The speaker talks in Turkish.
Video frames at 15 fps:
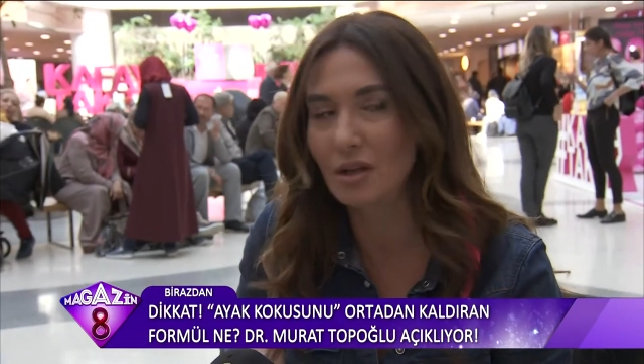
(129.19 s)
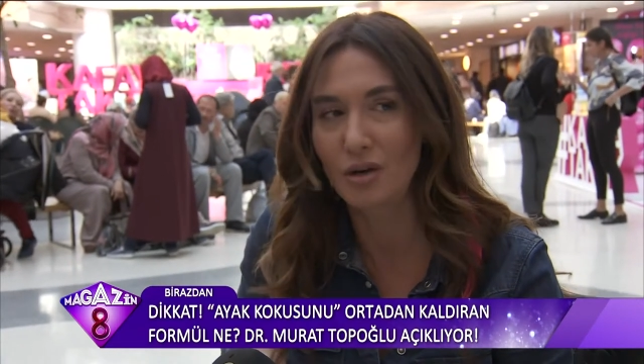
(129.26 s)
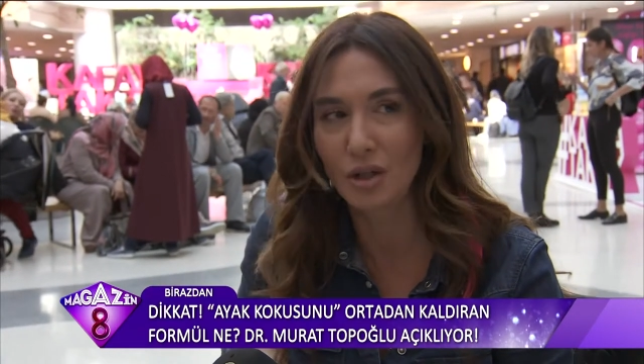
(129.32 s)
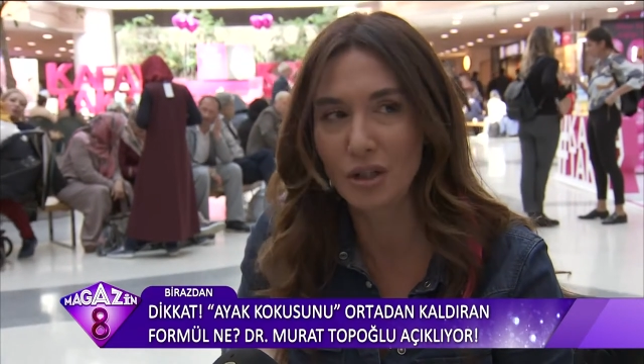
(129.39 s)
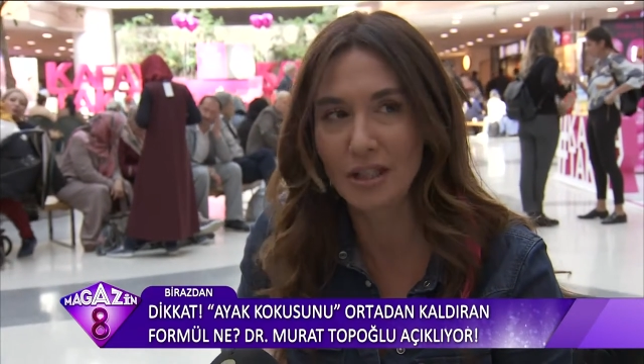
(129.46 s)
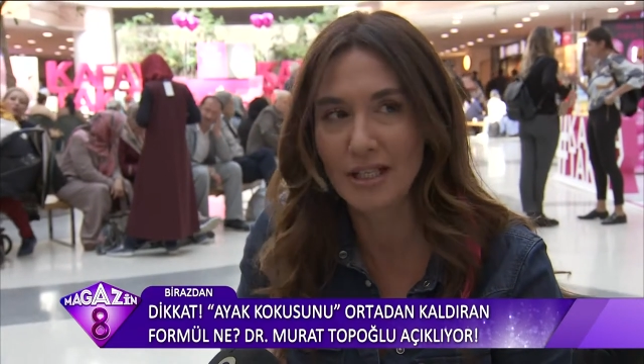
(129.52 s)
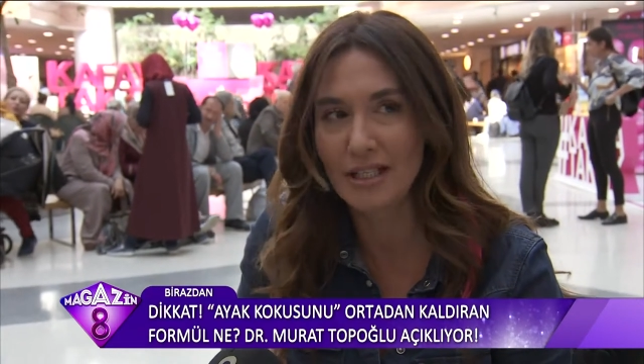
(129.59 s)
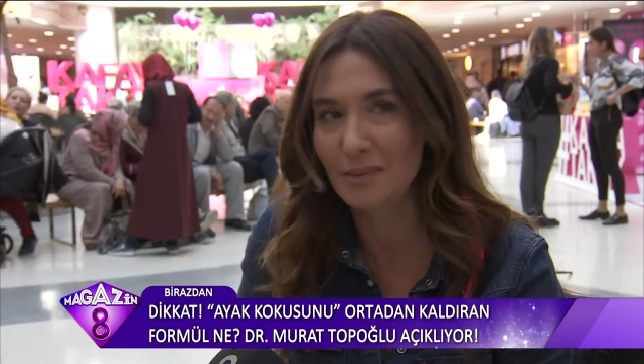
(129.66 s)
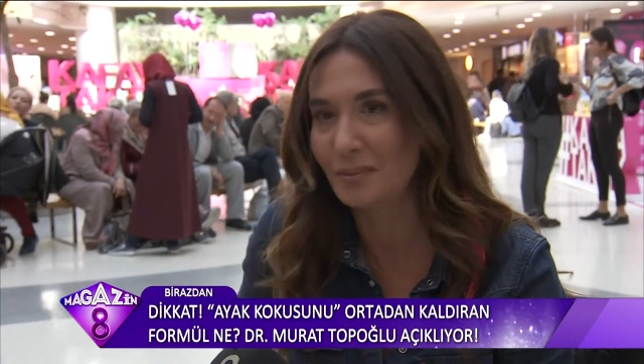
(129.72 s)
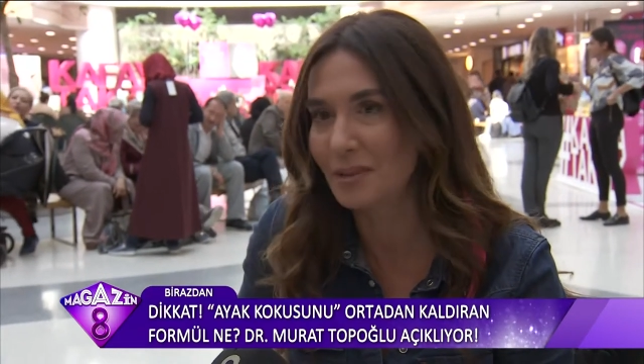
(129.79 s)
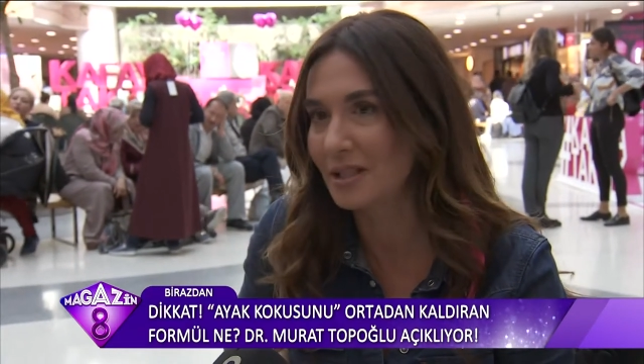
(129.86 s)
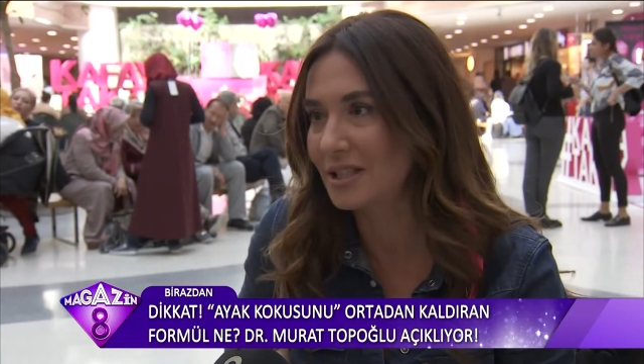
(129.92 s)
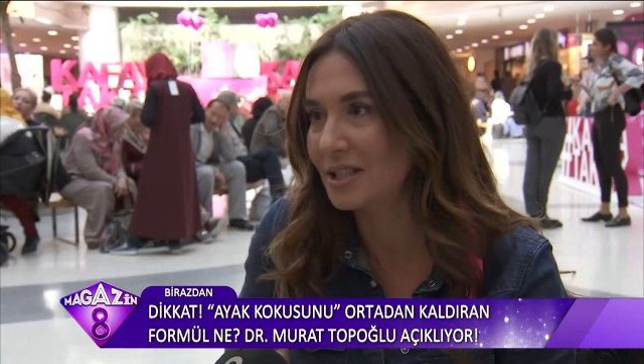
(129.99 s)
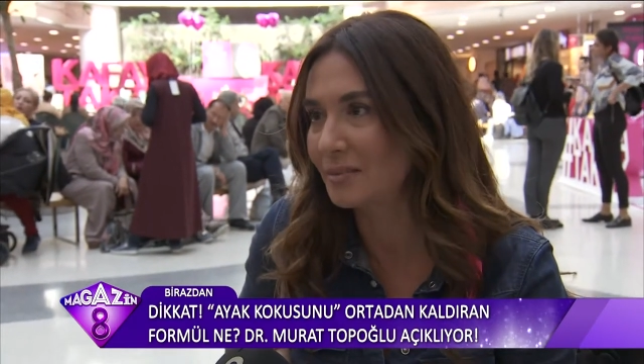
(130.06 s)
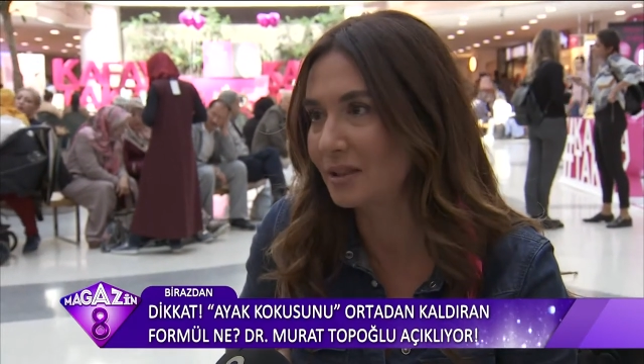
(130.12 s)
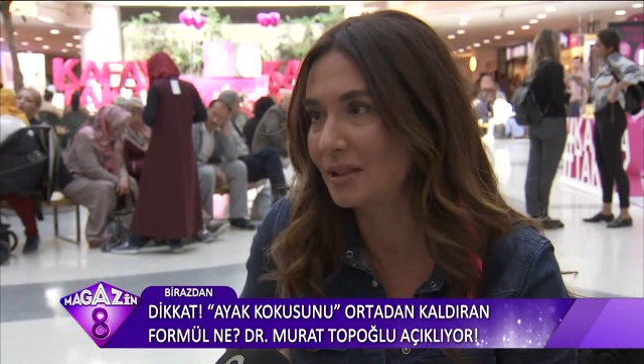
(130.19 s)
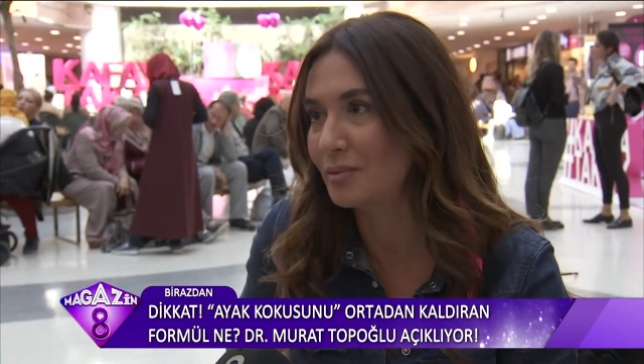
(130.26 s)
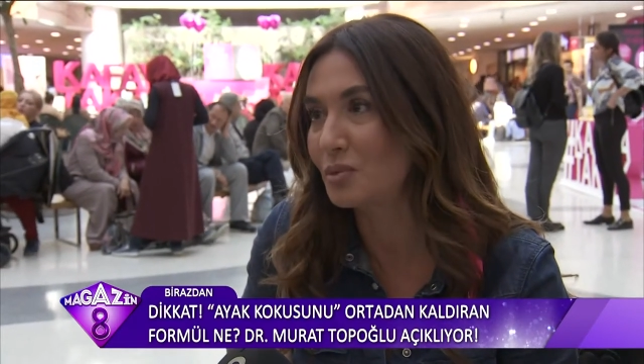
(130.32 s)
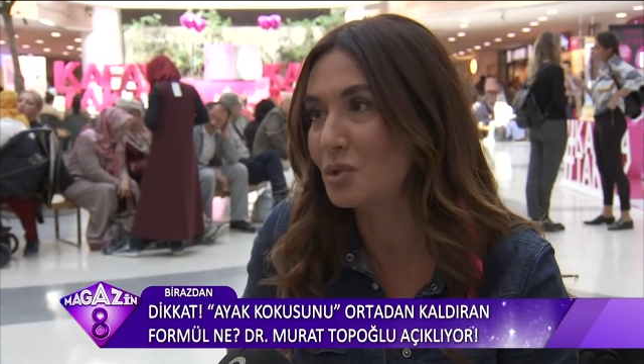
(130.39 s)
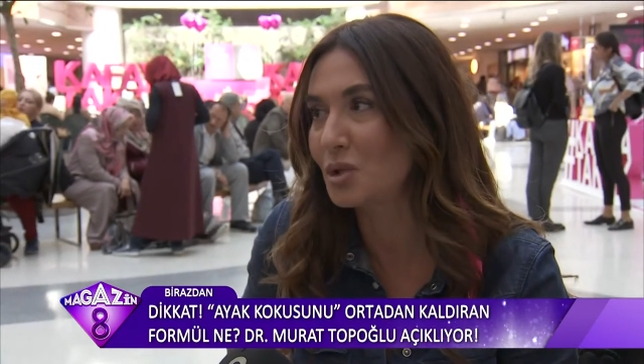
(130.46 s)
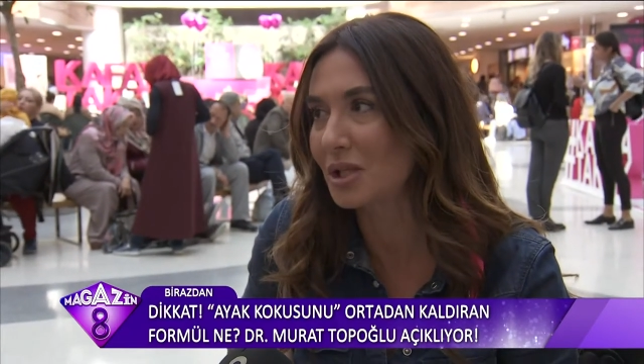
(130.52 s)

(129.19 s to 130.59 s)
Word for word: Orada ekip dedi ki bana bu